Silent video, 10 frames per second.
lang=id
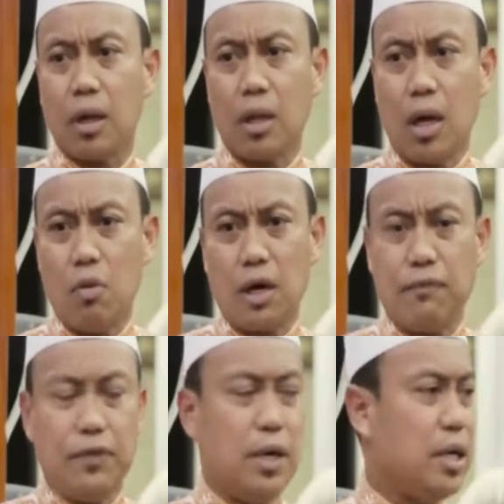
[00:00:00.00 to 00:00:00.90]
Allahumma
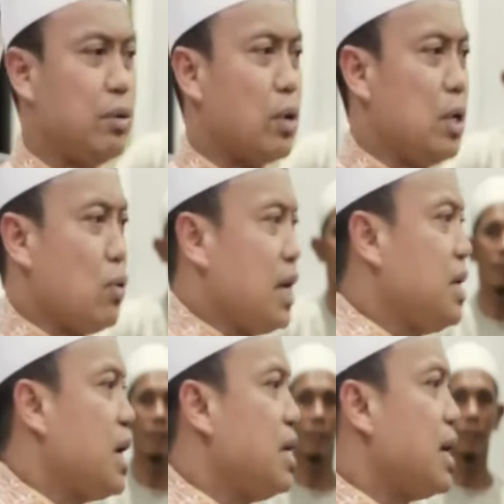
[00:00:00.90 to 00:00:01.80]
gfirli wali
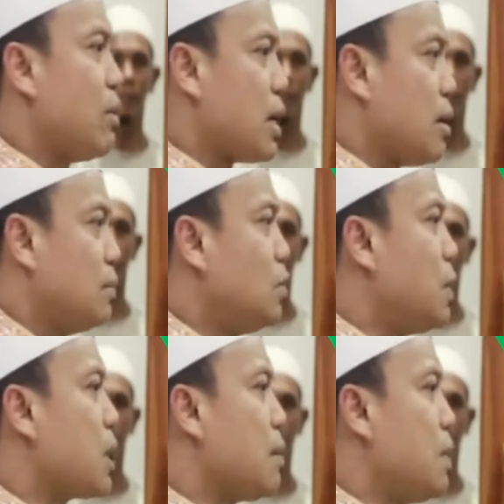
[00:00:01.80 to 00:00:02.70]
walidayya
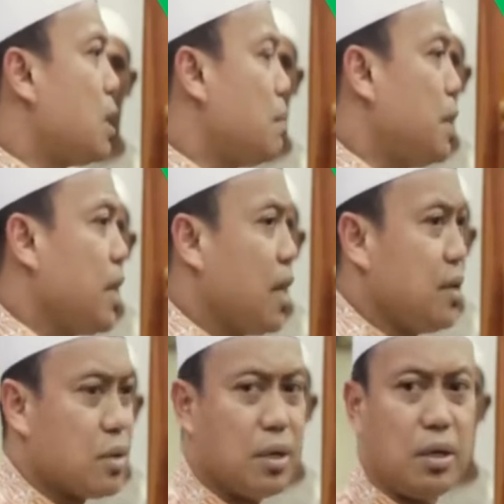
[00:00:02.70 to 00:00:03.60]
warhamuhuma kama
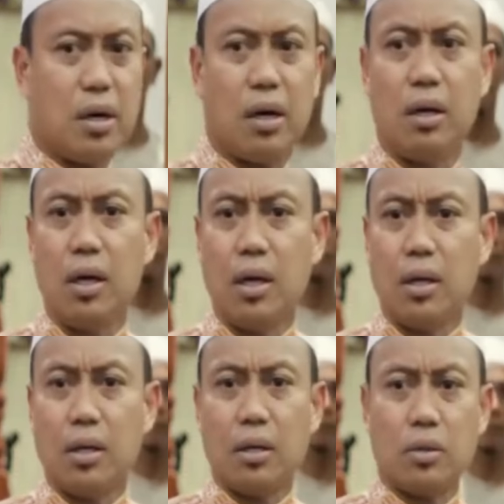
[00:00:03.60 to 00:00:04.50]
rabbayani saghira.
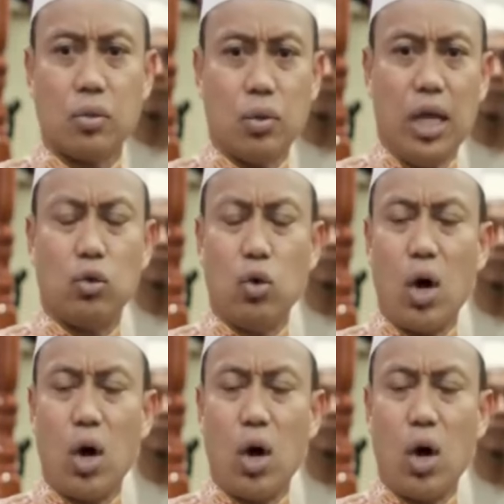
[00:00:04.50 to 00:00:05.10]
Sudah itu